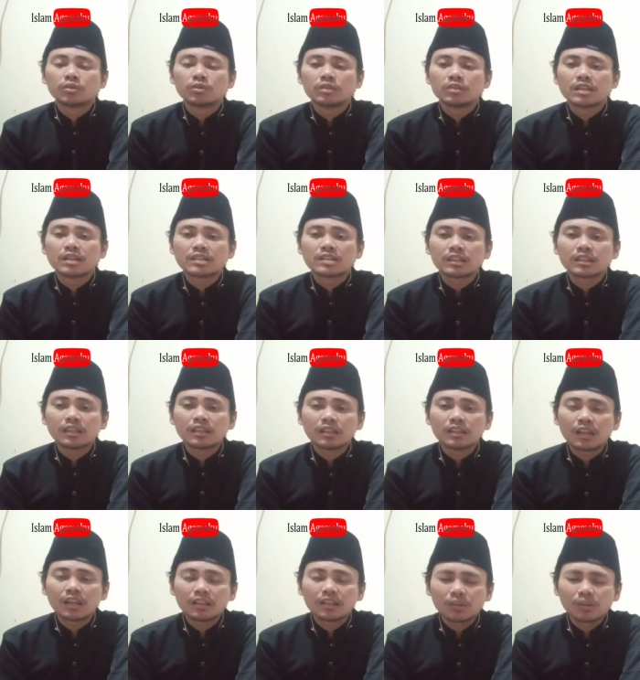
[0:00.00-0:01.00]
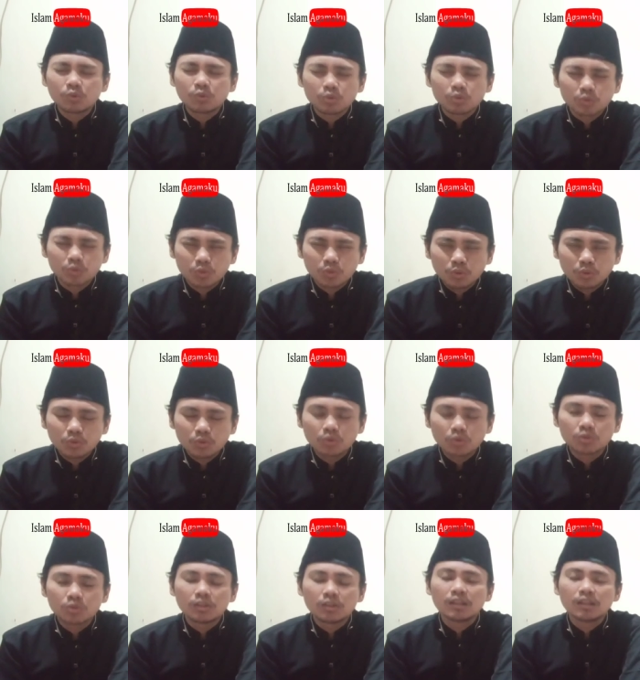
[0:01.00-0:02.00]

Jasad kita nanti utuh